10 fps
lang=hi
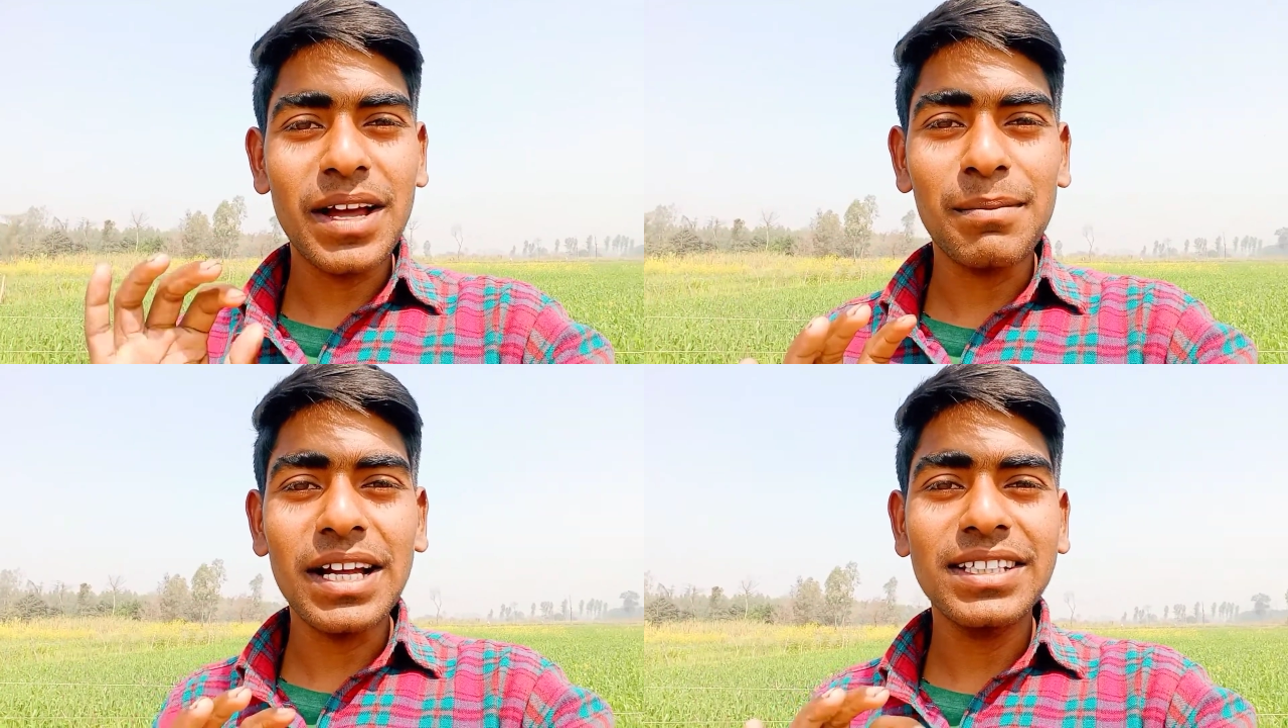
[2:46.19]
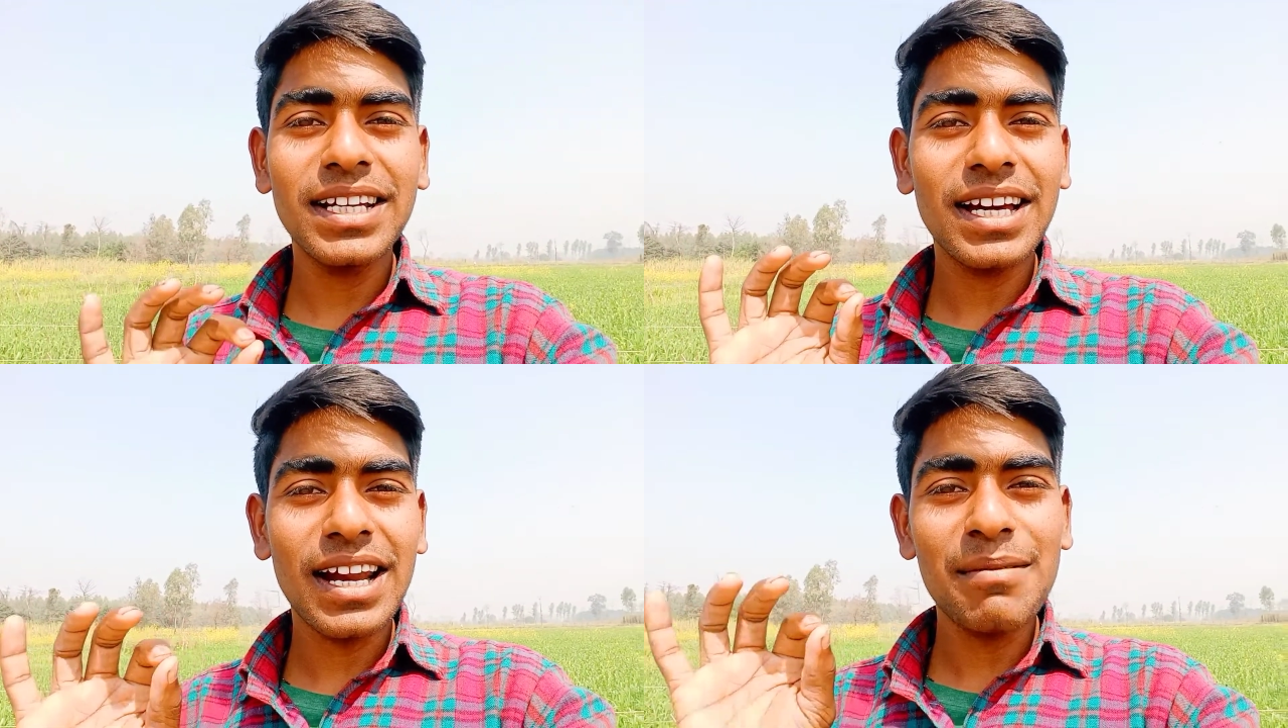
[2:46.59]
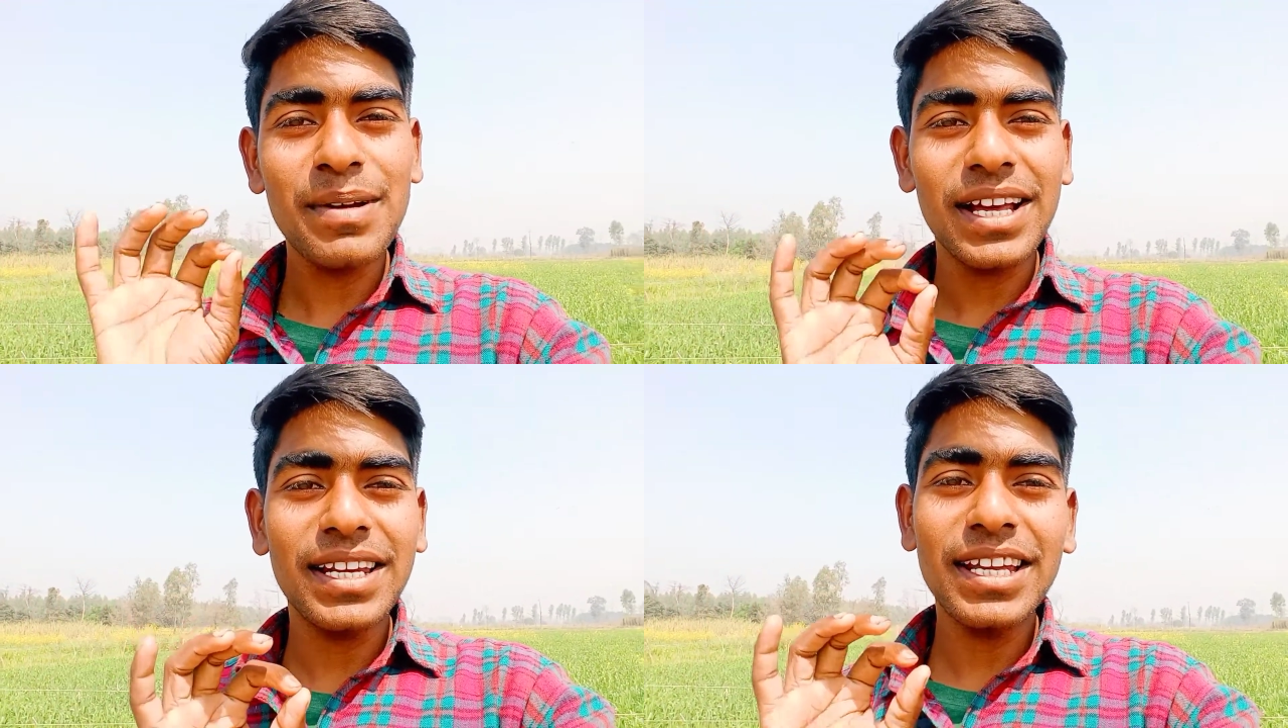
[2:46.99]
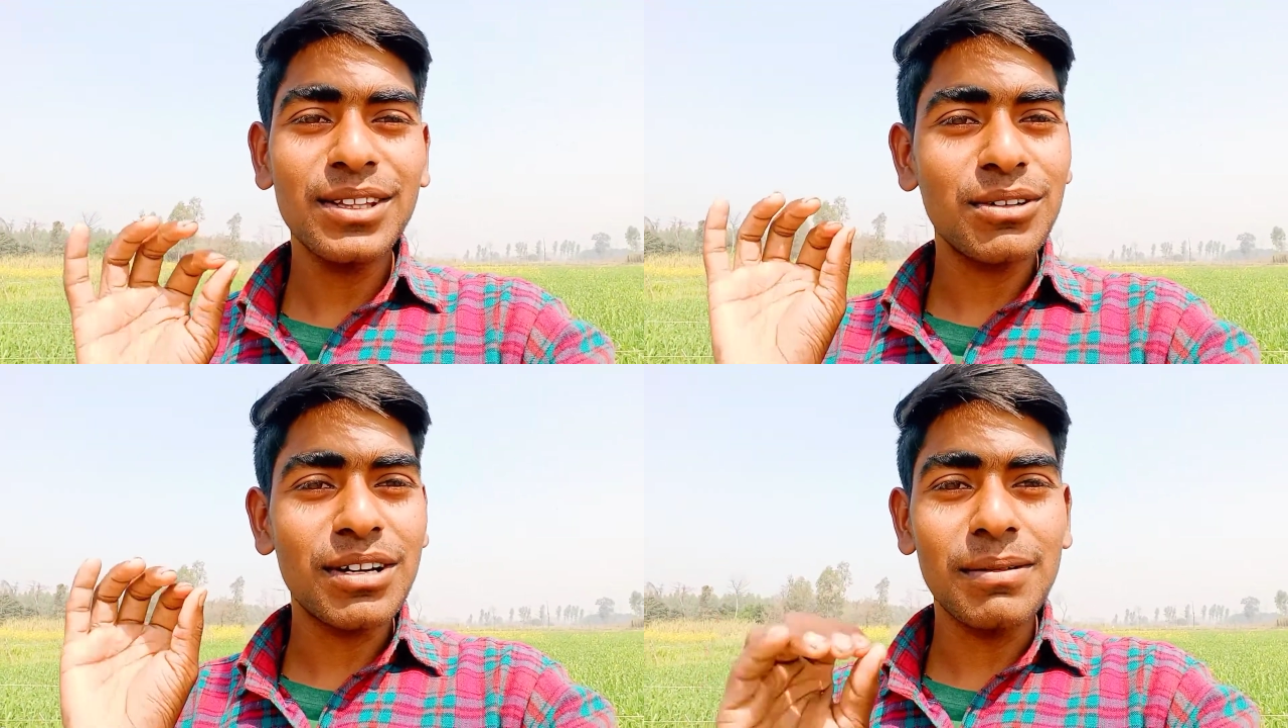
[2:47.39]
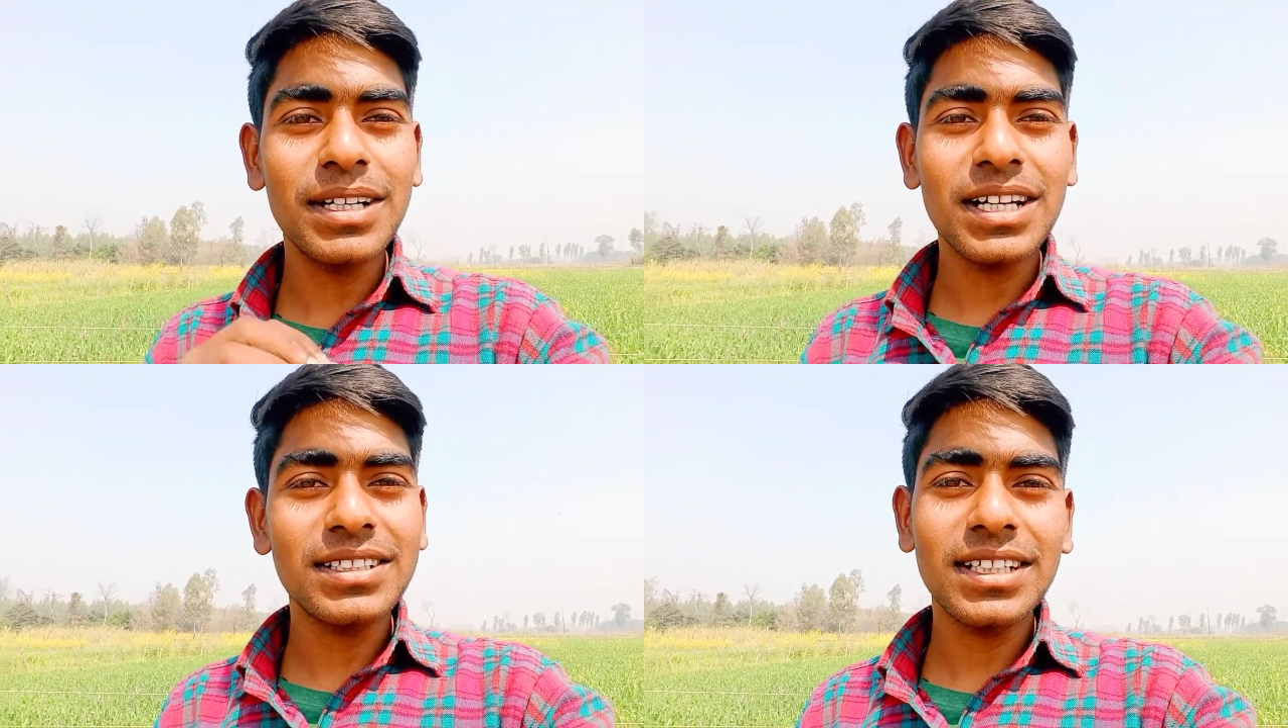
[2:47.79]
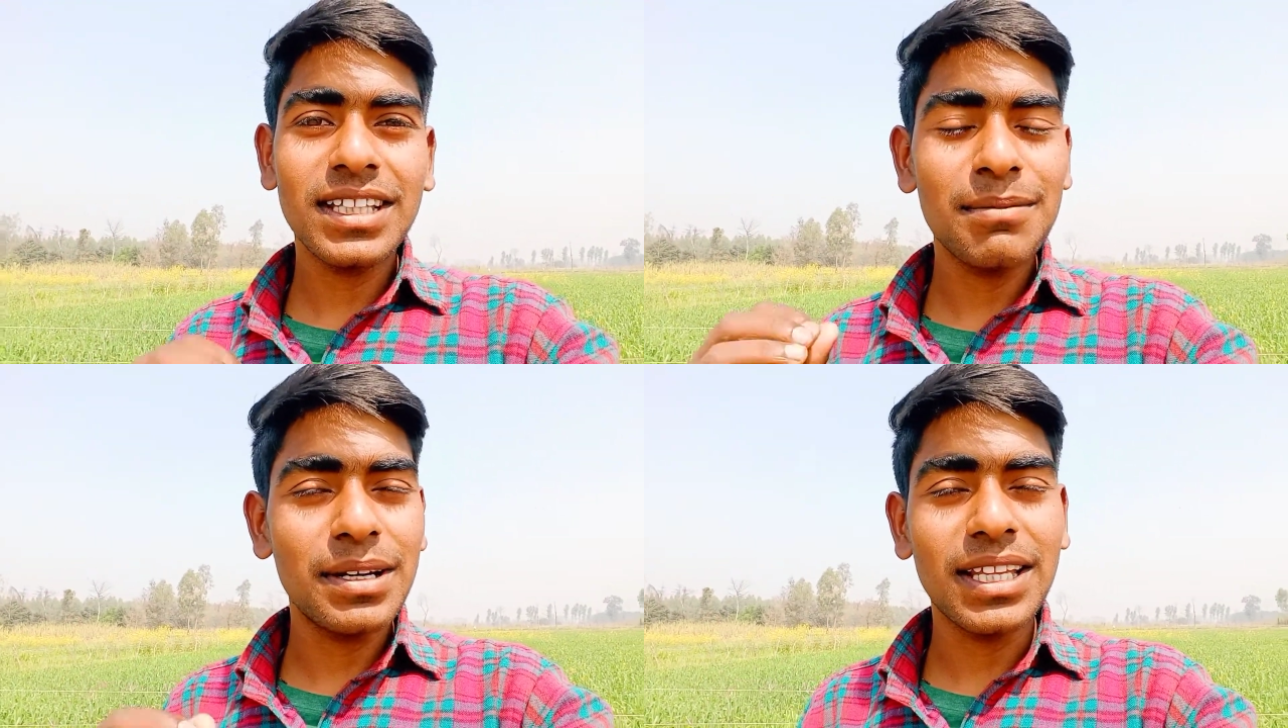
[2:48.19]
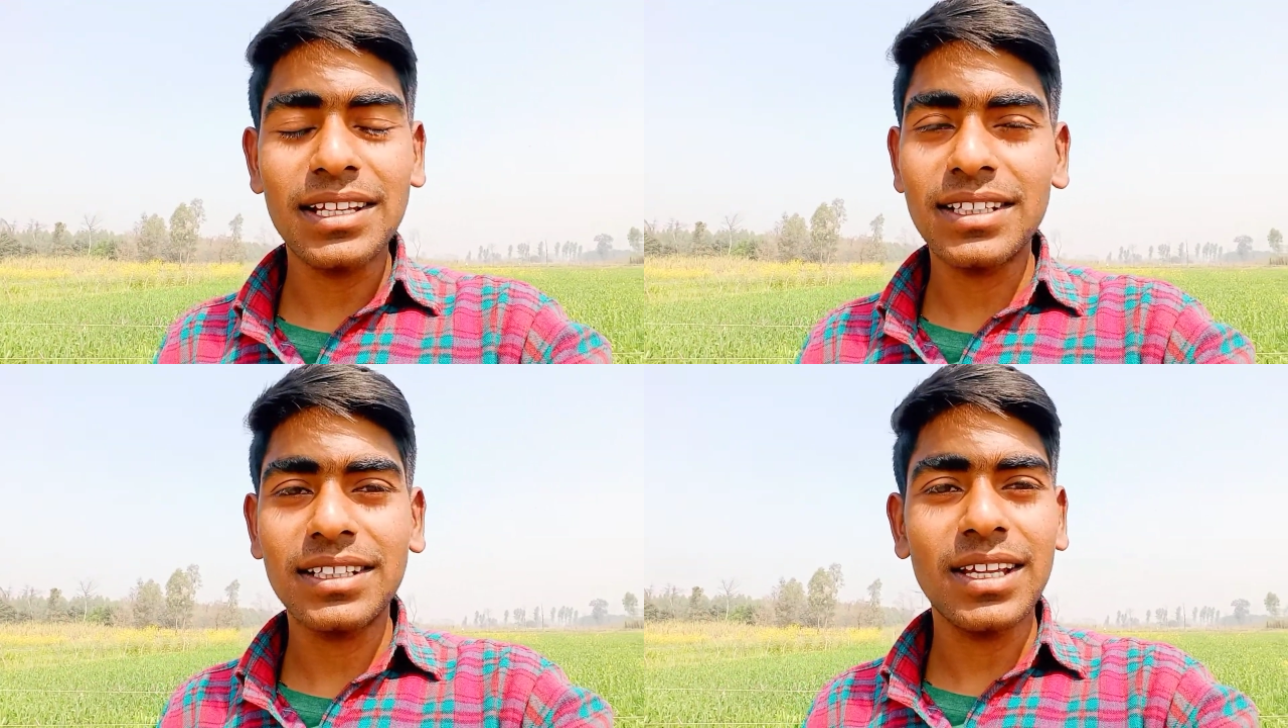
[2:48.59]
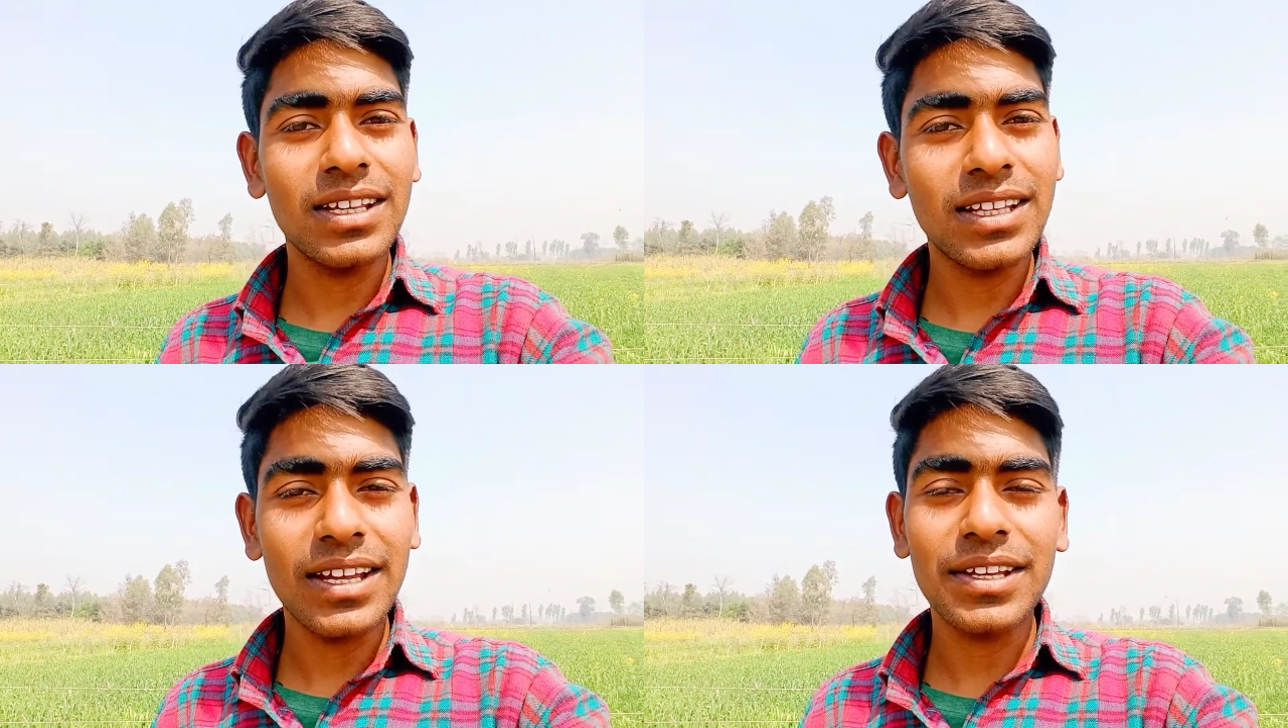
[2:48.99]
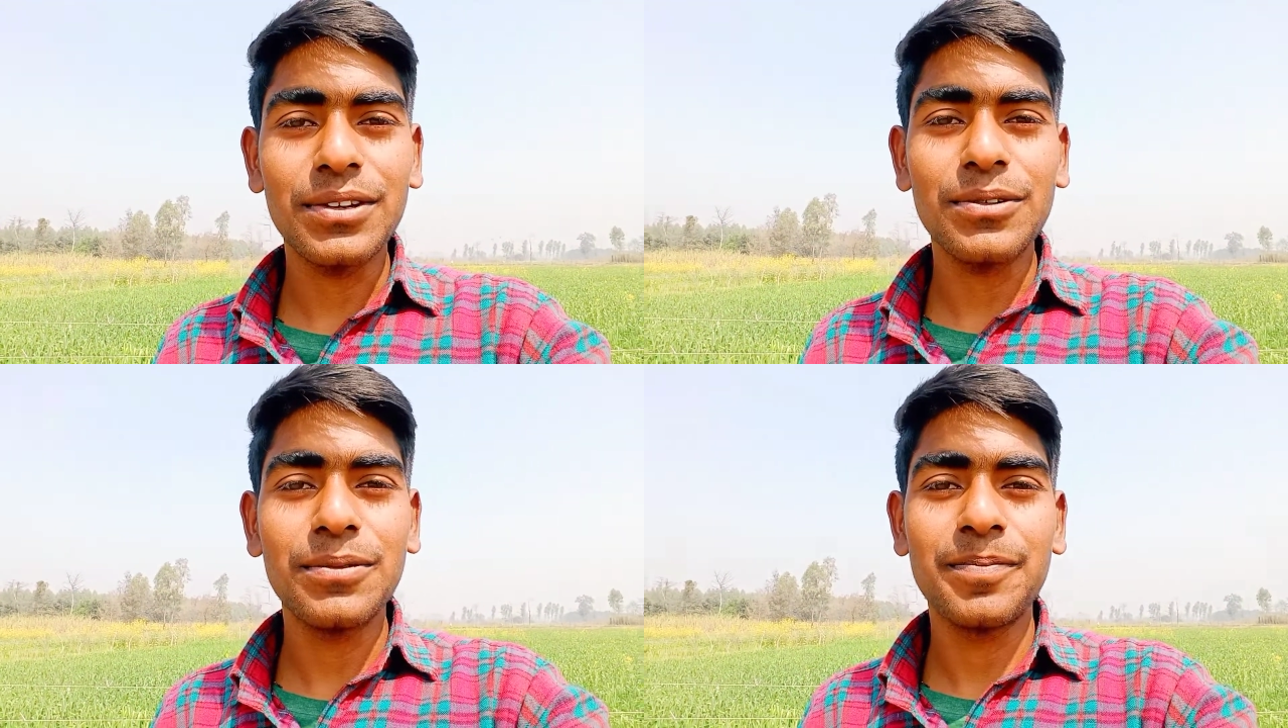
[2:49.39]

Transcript: बात से अगर आप एग्री हैं तो कमेंट कर सकते हैं बता सकते हैं थैंक यू